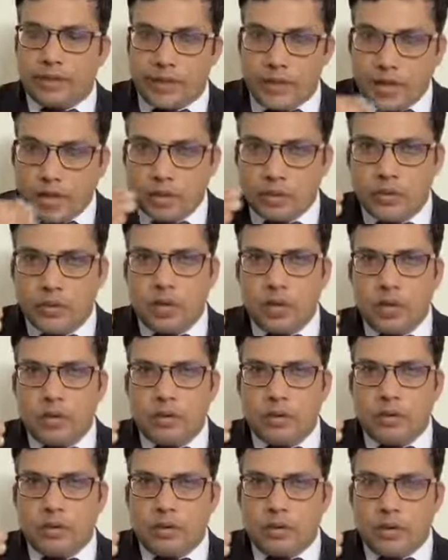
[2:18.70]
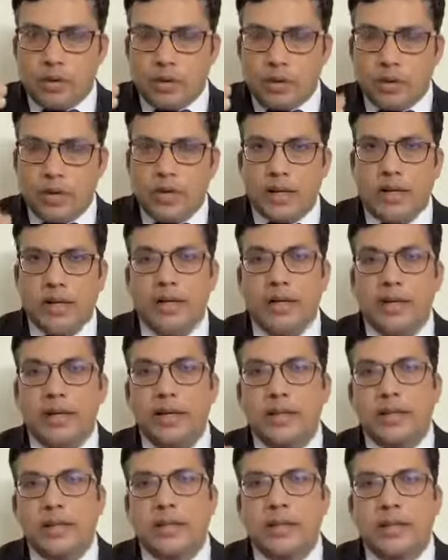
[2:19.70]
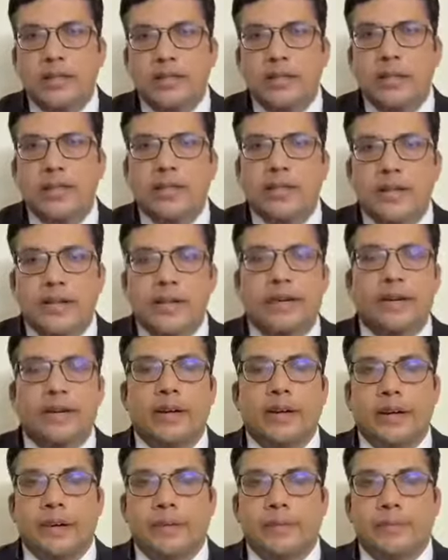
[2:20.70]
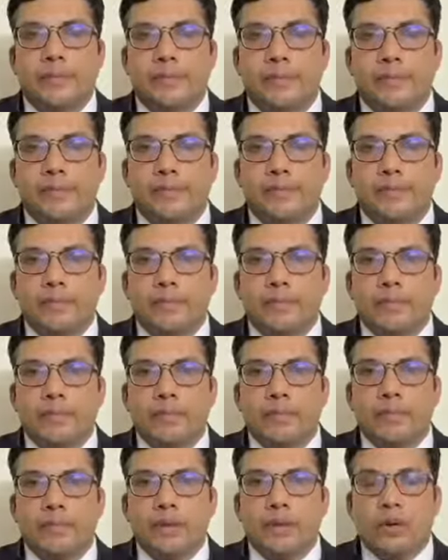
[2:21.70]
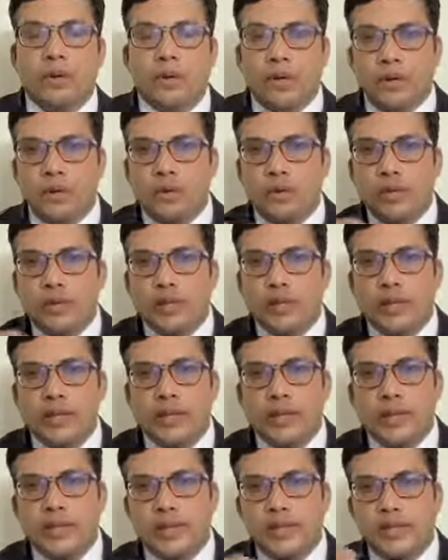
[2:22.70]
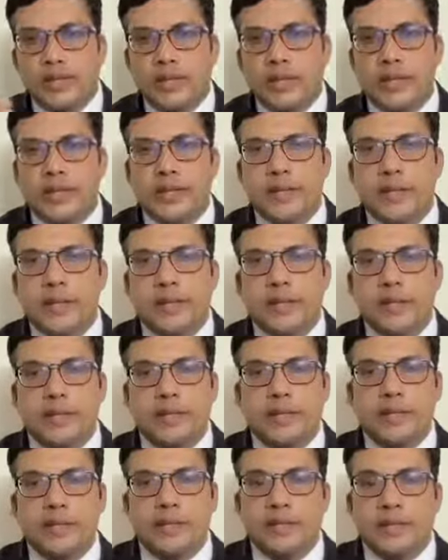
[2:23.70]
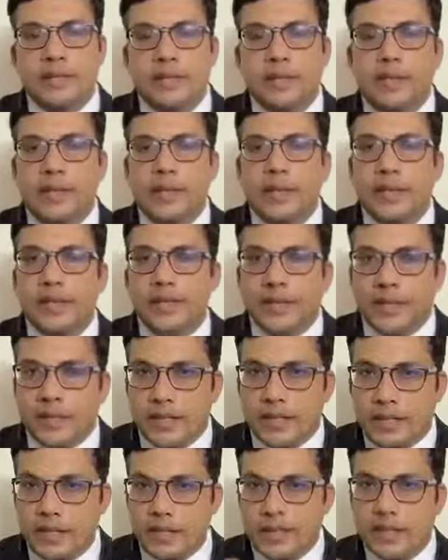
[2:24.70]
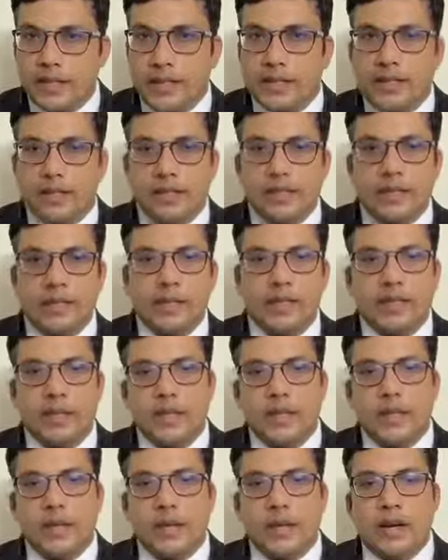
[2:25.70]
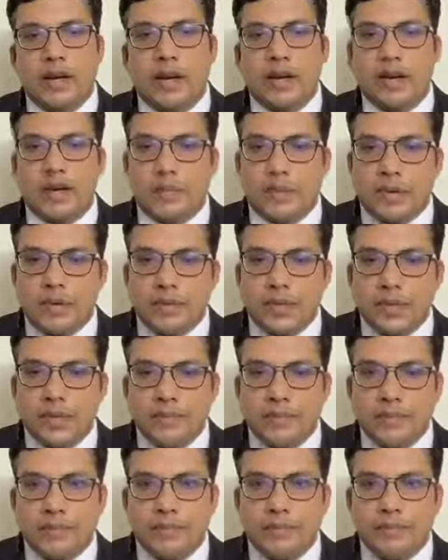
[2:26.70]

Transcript: विकास हुआ और लीनियर एक्सेलरेटर आया और उस लीनियर एक्सेलरेटर के साथ साथ नई नई टेक्निक्स आई जैसे कि IMRT,